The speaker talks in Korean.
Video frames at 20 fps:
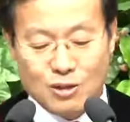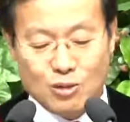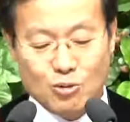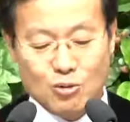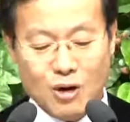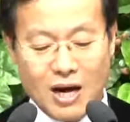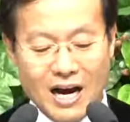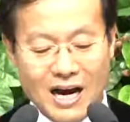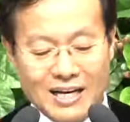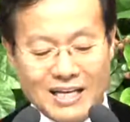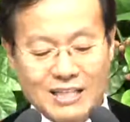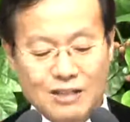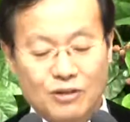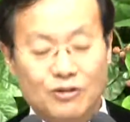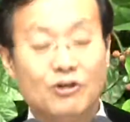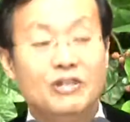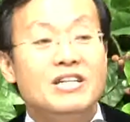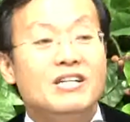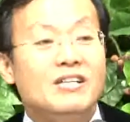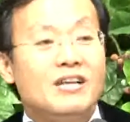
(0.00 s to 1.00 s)
이것이
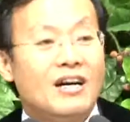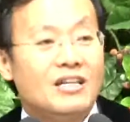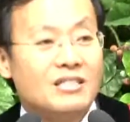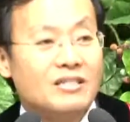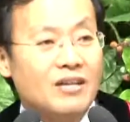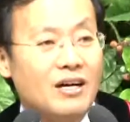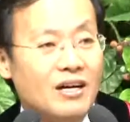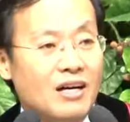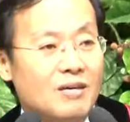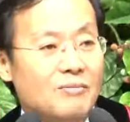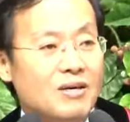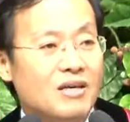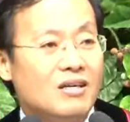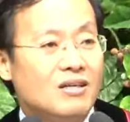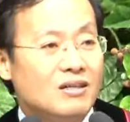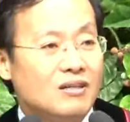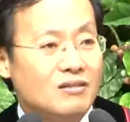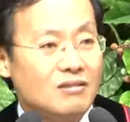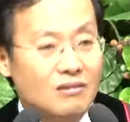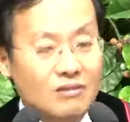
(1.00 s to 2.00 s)
그리스도
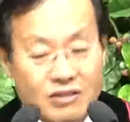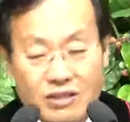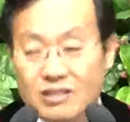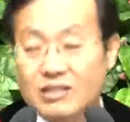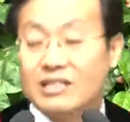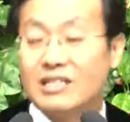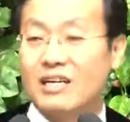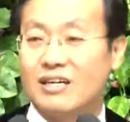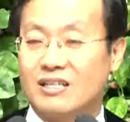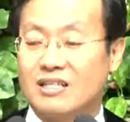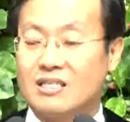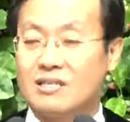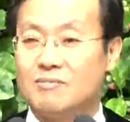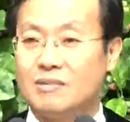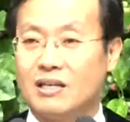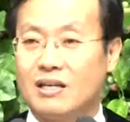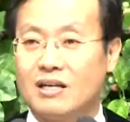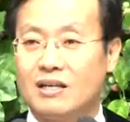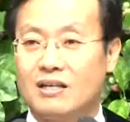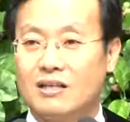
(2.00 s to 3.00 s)
예수 안에서 너희를
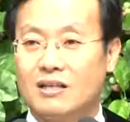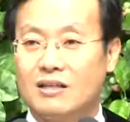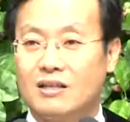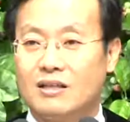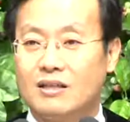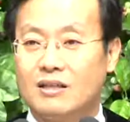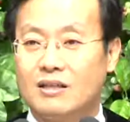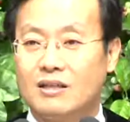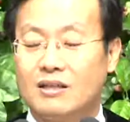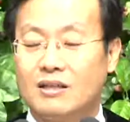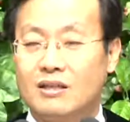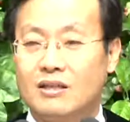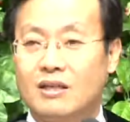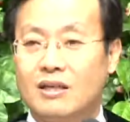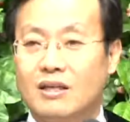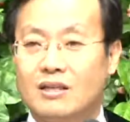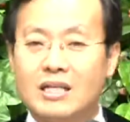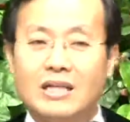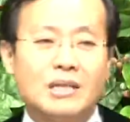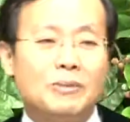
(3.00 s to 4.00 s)
향하신 하나님의
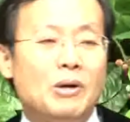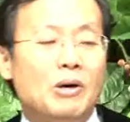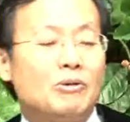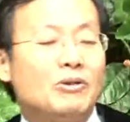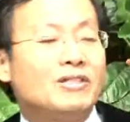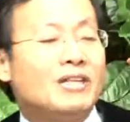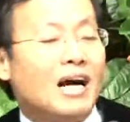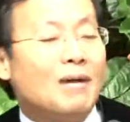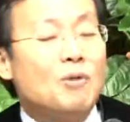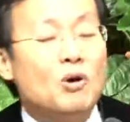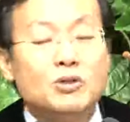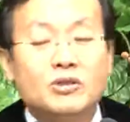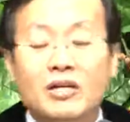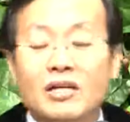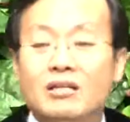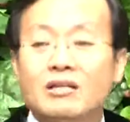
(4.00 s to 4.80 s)
뜻이니라 그랬습니다.